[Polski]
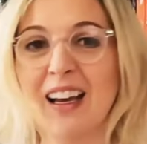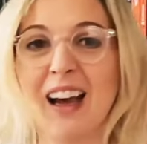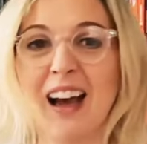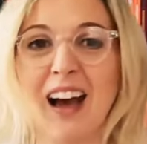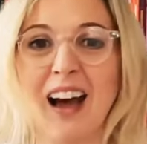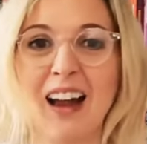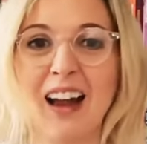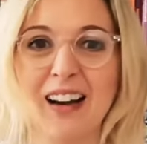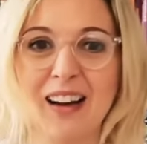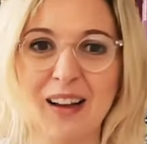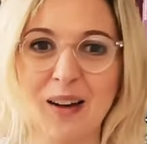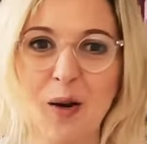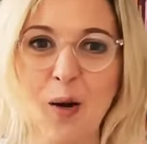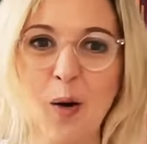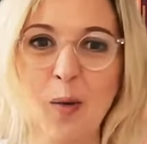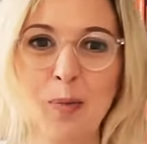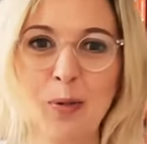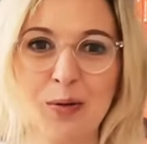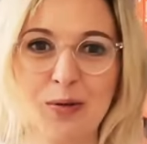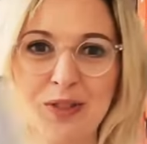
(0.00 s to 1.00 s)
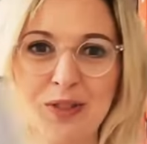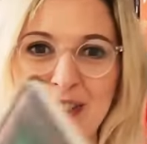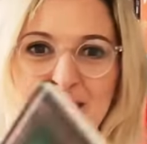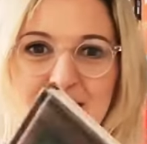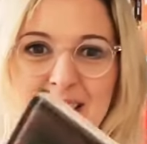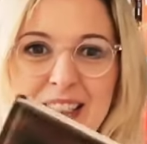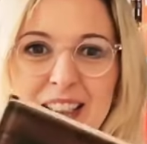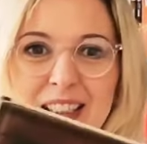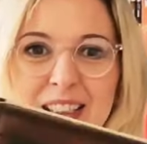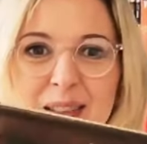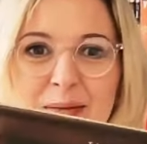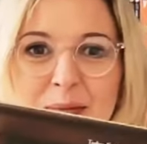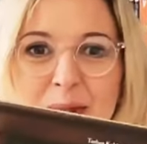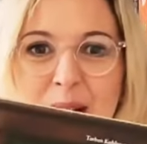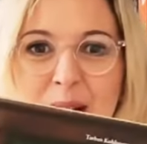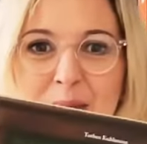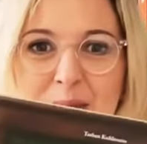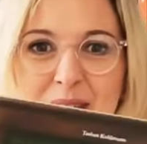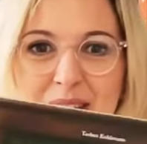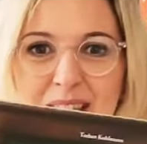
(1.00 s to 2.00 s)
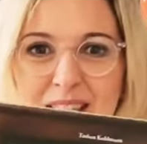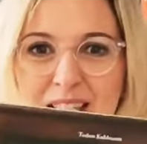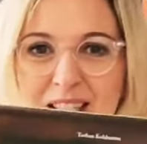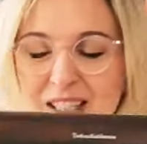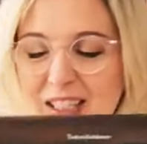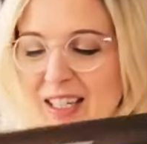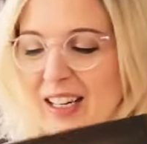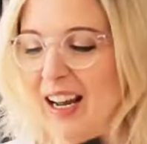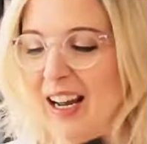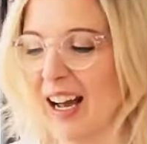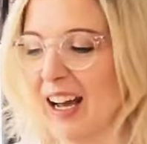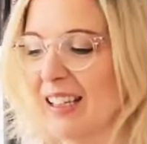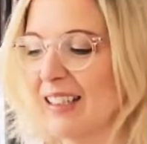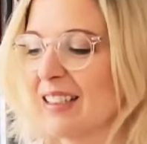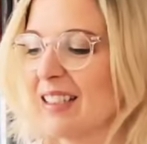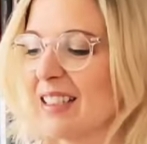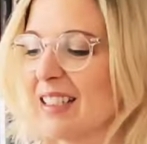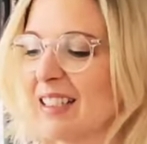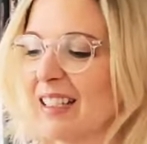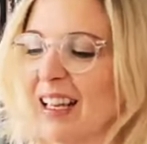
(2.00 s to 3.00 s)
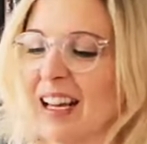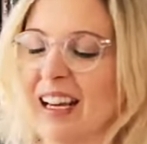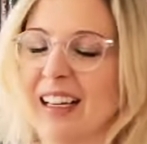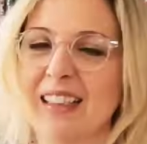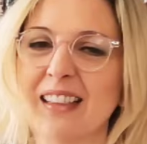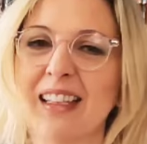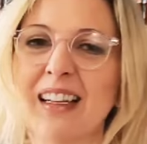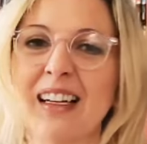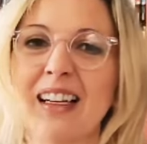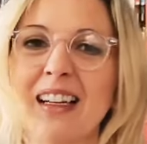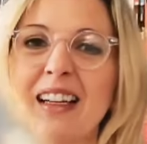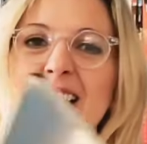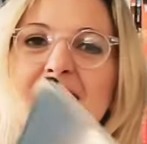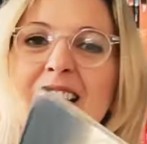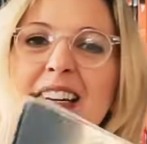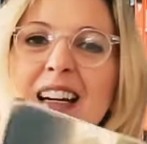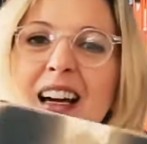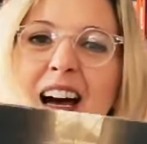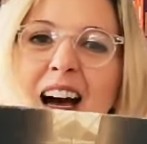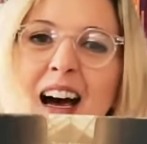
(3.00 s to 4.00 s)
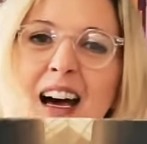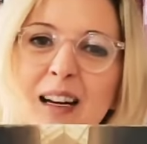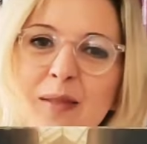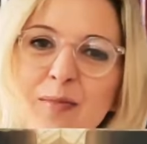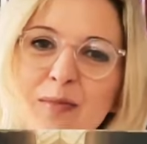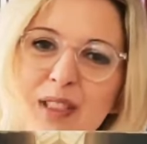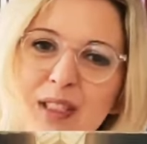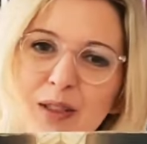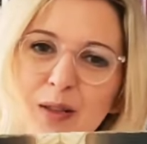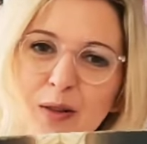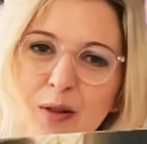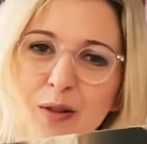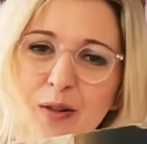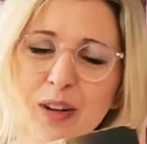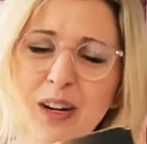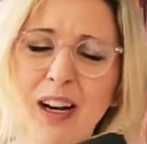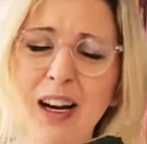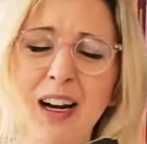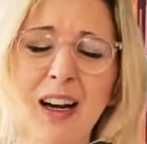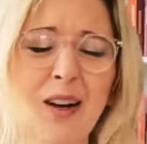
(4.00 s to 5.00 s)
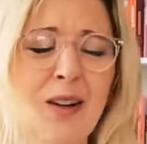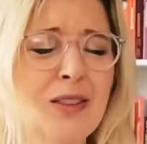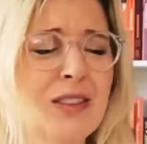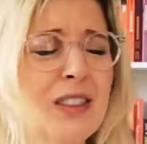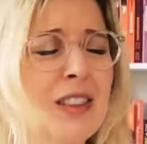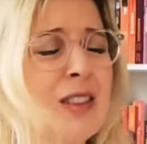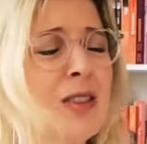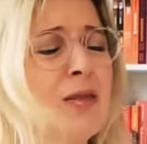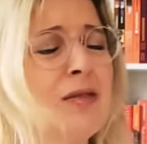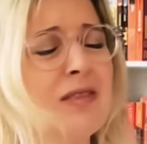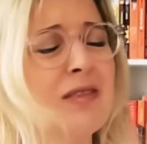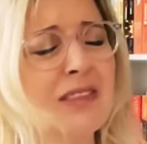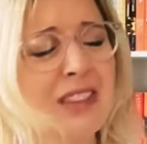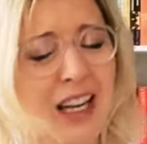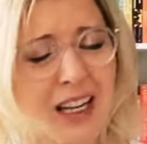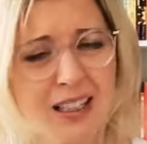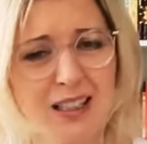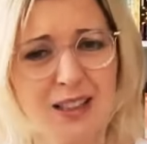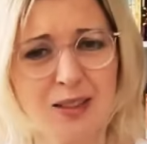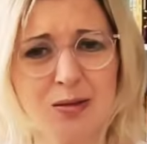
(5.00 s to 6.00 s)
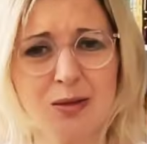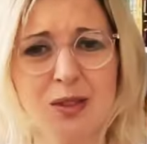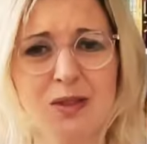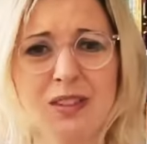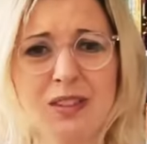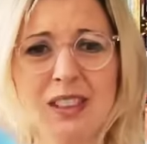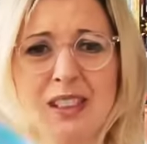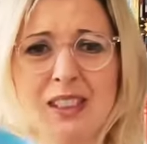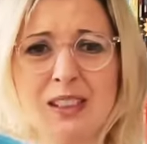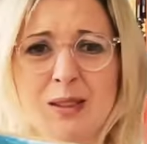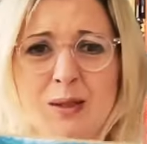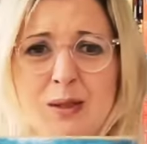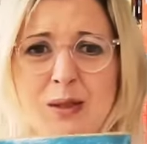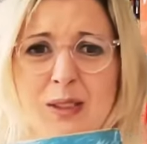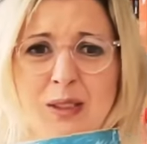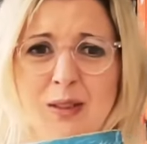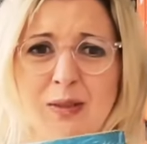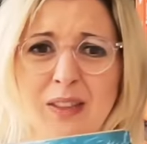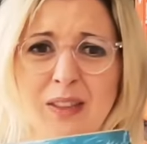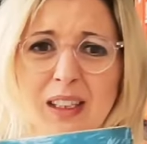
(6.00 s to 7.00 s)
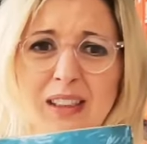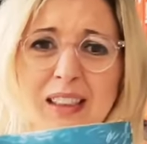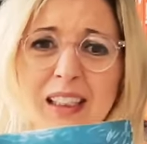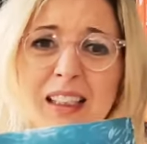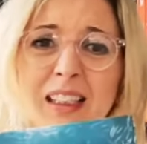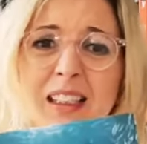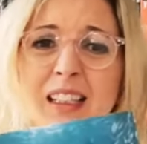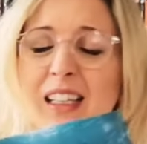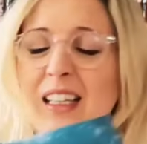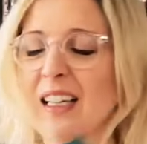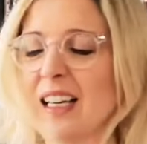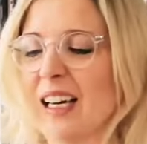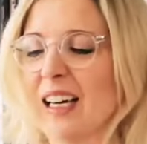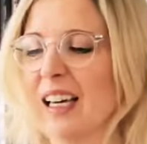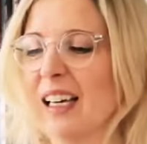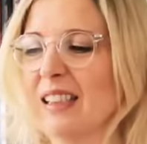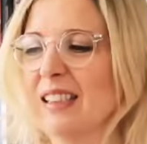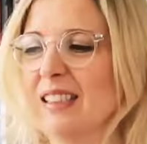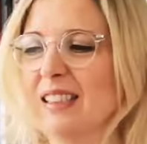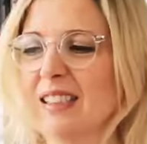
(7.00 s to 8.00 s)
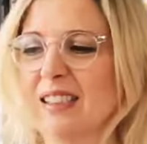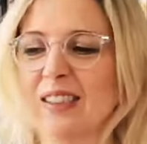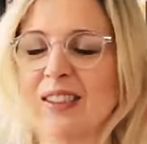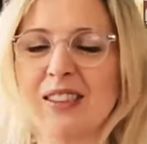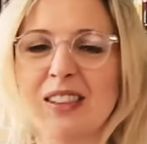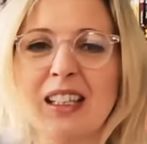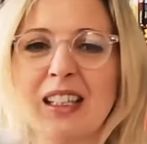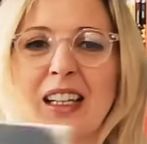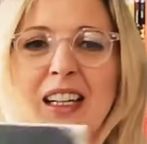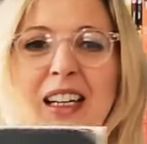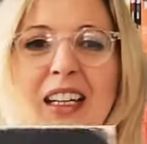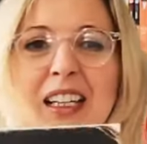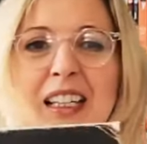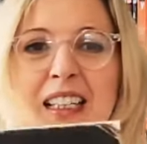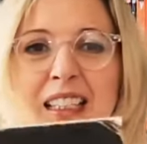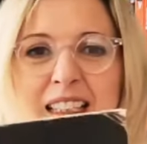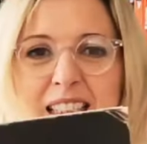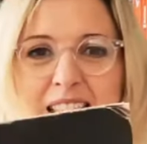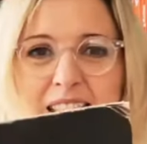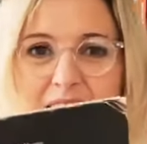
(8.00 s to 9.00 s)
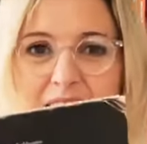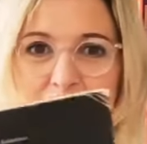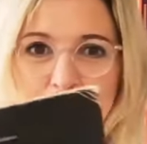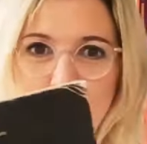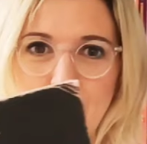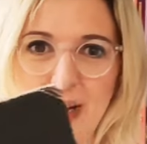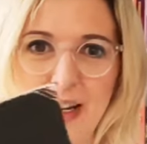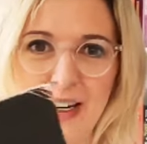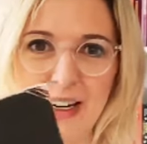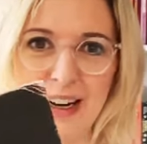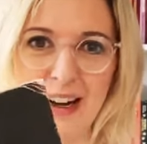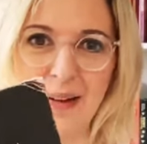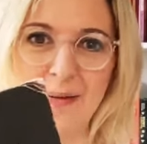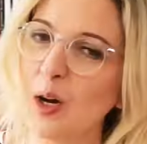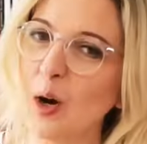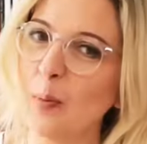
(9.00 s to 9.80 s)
ale oprócz nich mamy jeszcze Einsteina, Armstronga, one są tak cudownie zilustrowane, Edisona i Lindberga.